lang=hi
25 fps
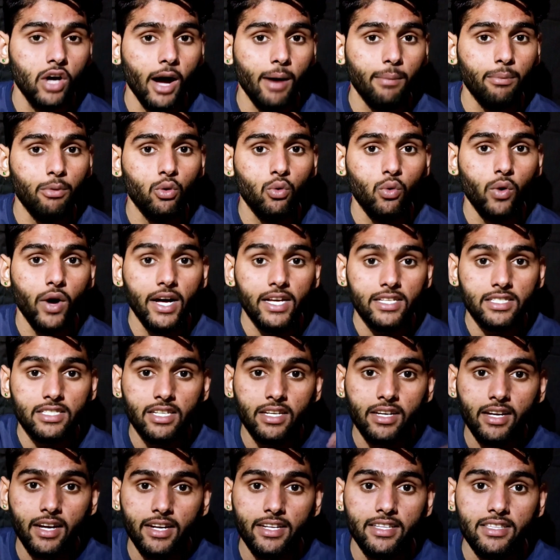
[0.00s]
आप लोग वहाँ
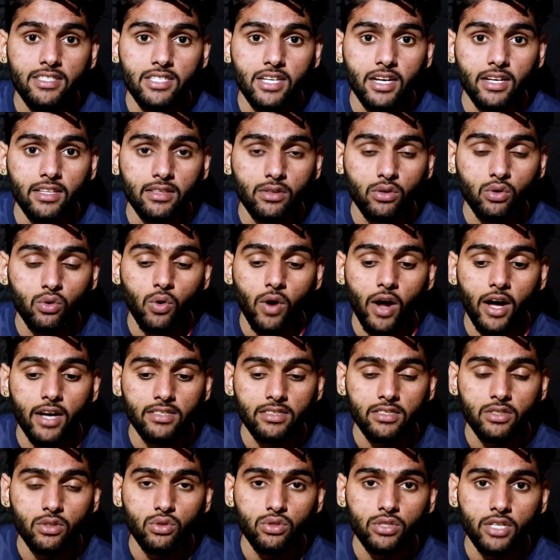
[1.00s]
से खरीद सकते हो और
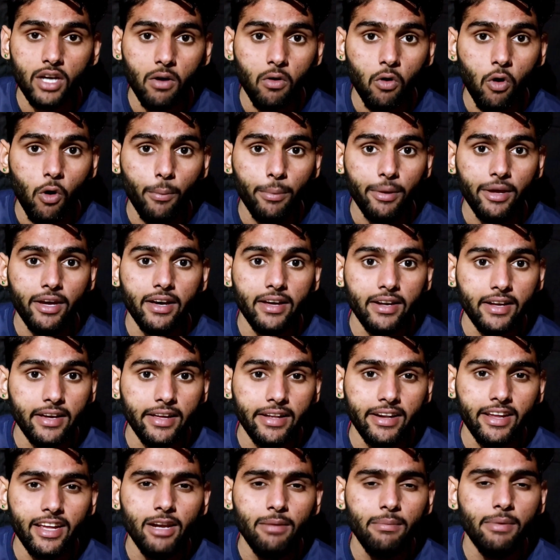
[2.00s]
वहाँ से उसका कॉपी
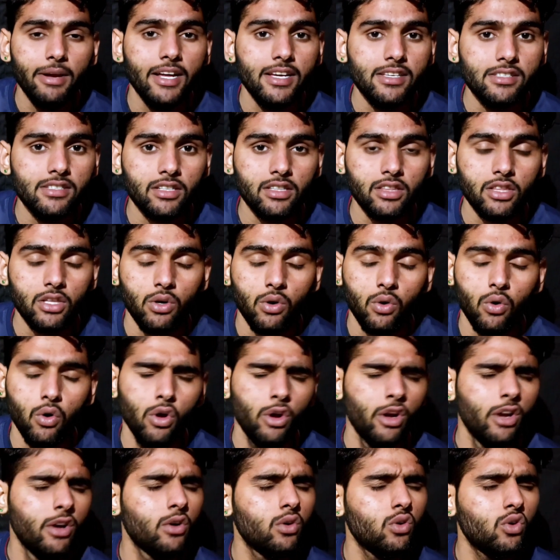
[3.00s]
करके रील बना सकते हो
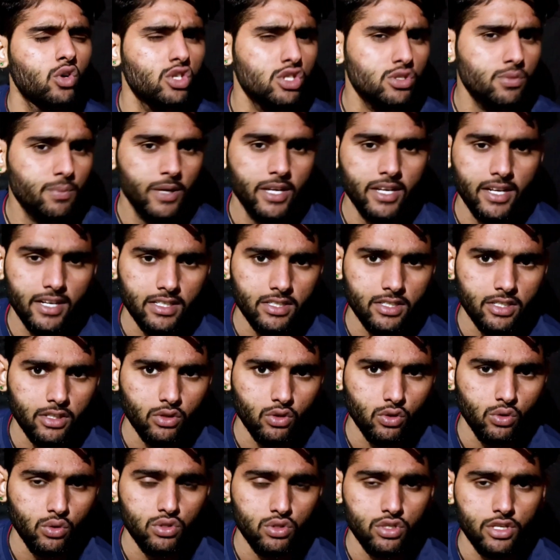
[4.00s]
कुछ भी कर
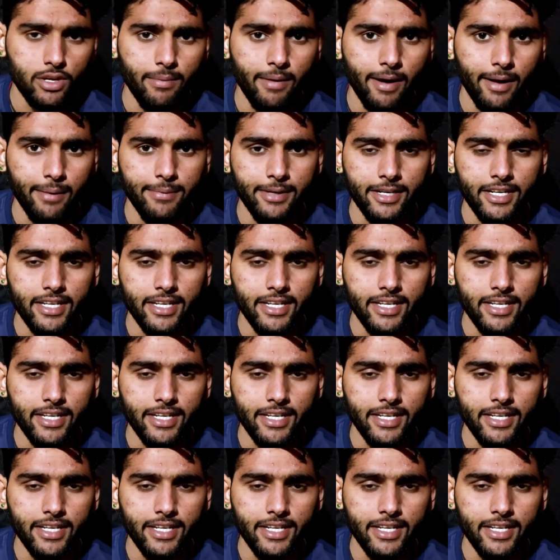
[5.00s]
सकते हो उसके बाद